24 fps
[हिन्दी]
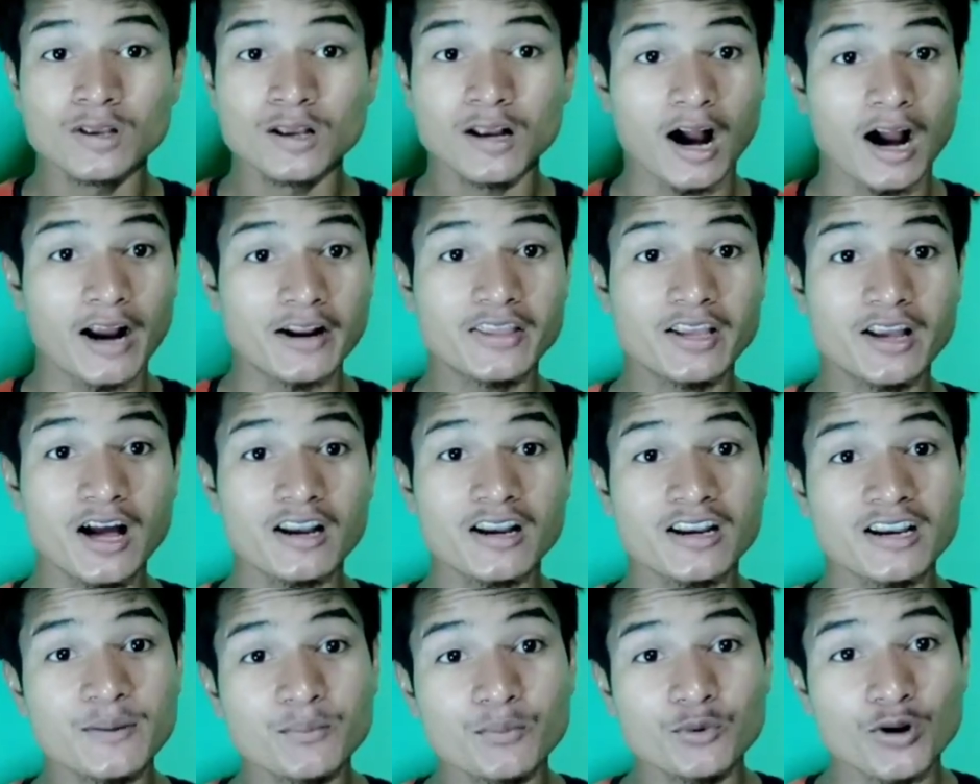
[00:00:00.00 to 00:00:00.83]
कार्तिक
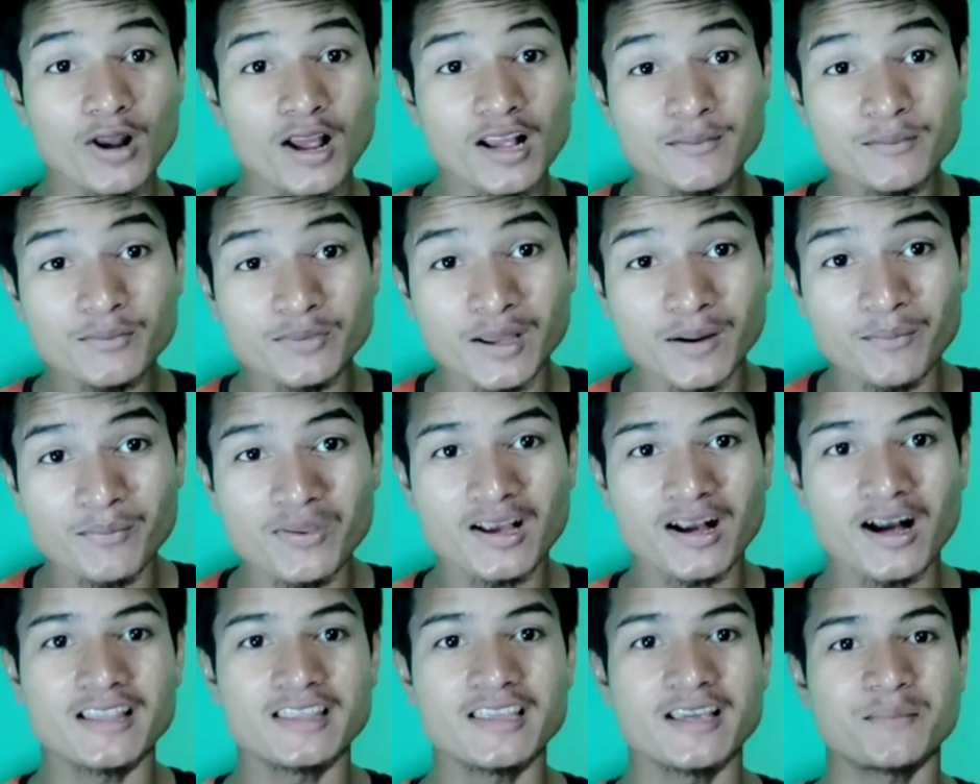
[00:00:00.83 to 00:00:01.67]
आर्यन ने पूरा एकदम दम
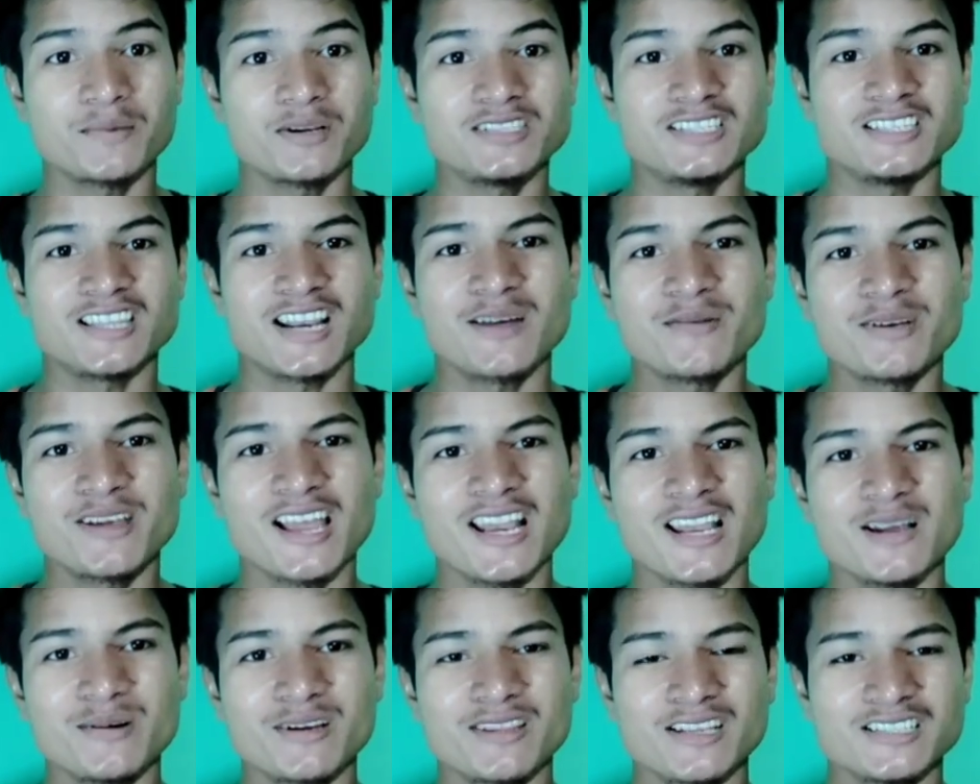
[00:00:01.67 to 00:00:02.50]
दिखा दिया अपने जितना भी
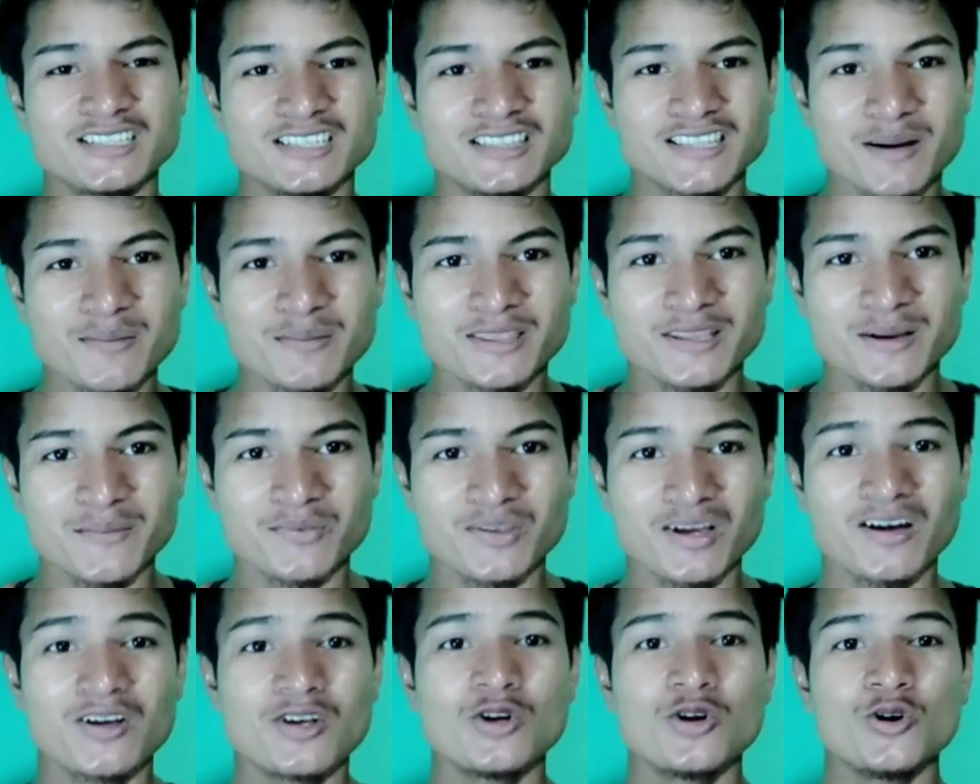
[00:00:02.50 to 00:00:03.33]
कैलिवर था जितना भी दम
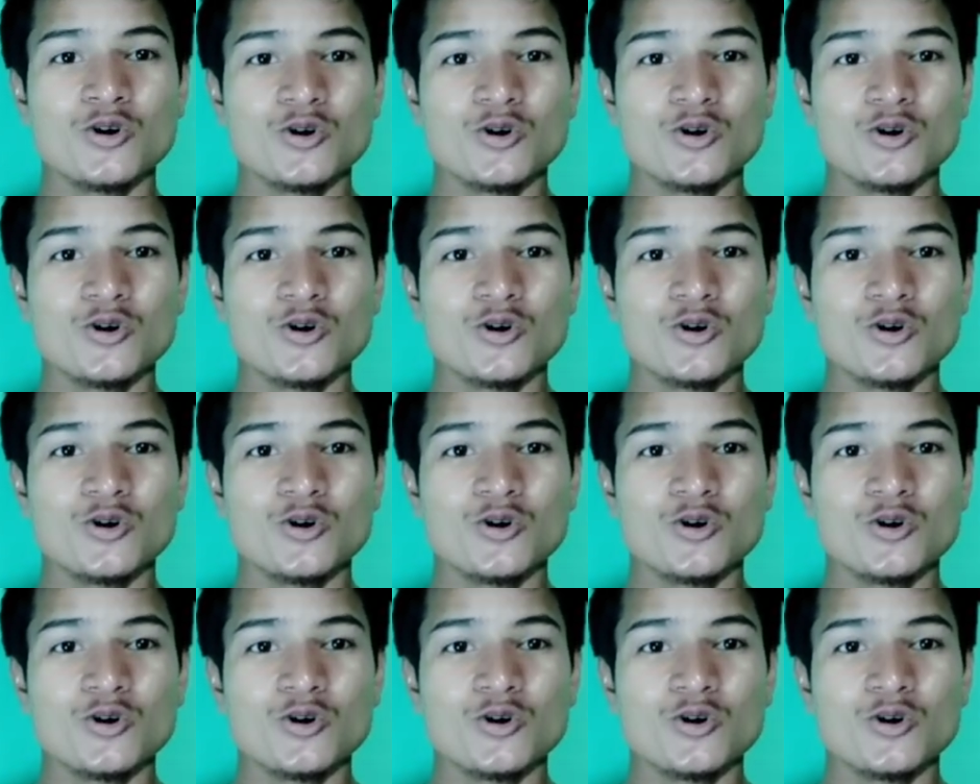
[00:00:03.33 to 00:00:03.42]
था